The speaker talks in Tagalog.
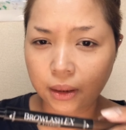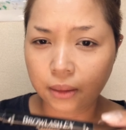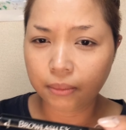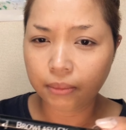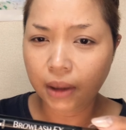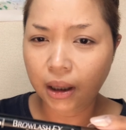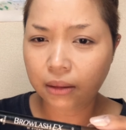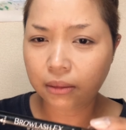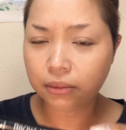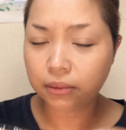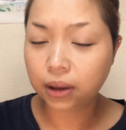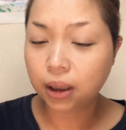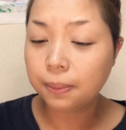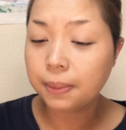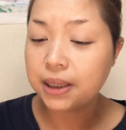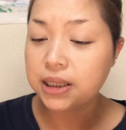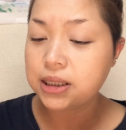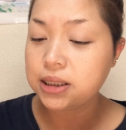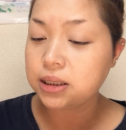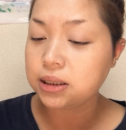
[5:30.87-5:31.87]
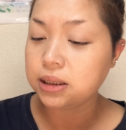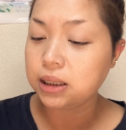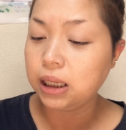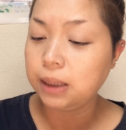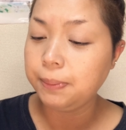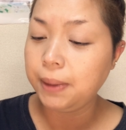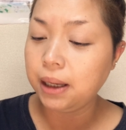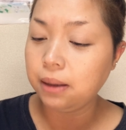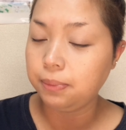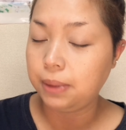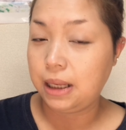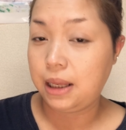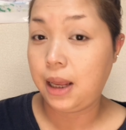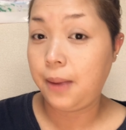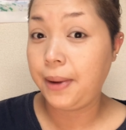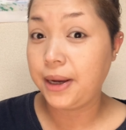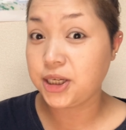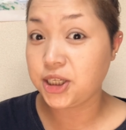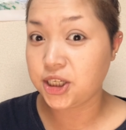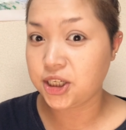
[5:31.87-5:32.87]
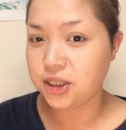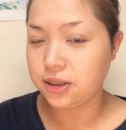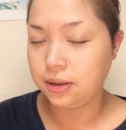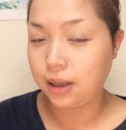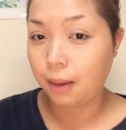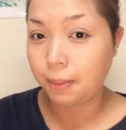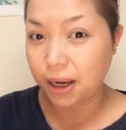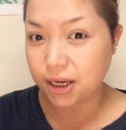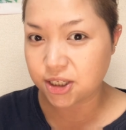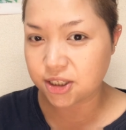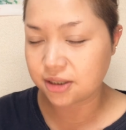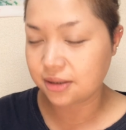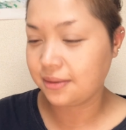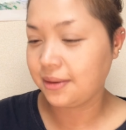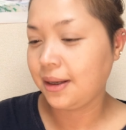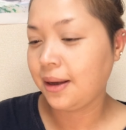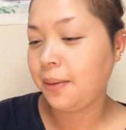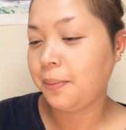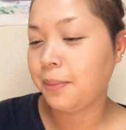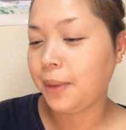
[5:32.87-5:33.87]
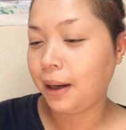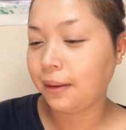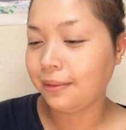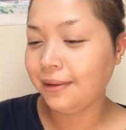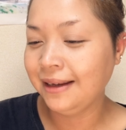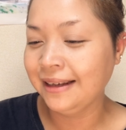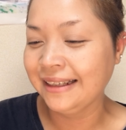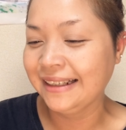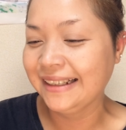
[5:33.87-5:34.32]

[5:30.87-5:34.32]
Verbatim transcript: Bagong labas, ba, ba labas, labas. Bagong,